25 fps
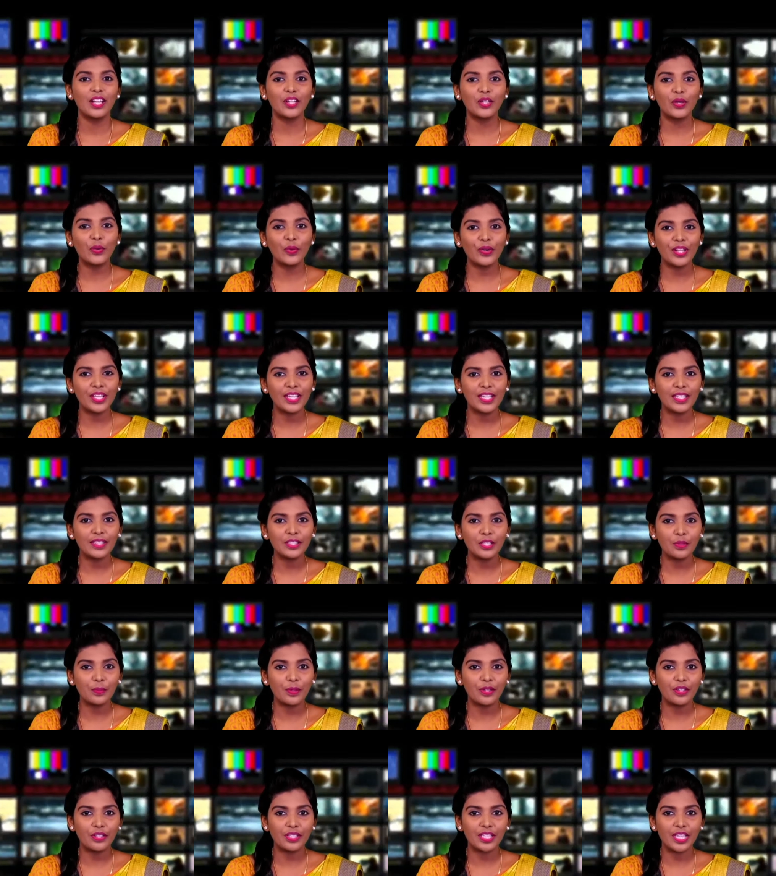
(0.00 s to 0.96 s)

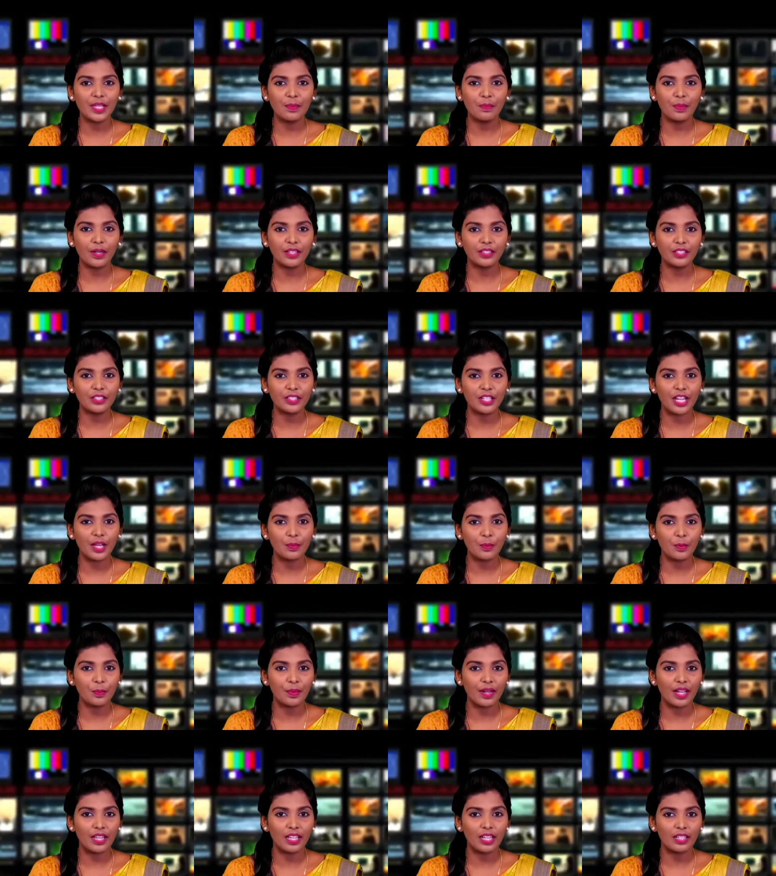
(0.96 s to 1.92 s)
குடியாத்தம் அருகே பட்டுக்கிராம
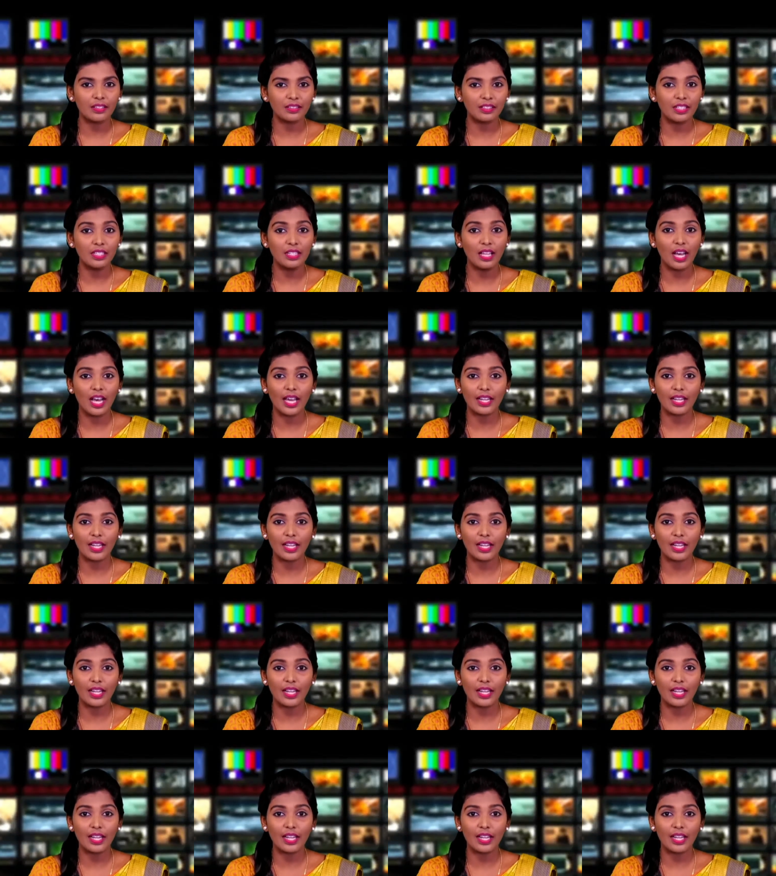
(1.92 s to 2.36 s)
பாலாற்றில்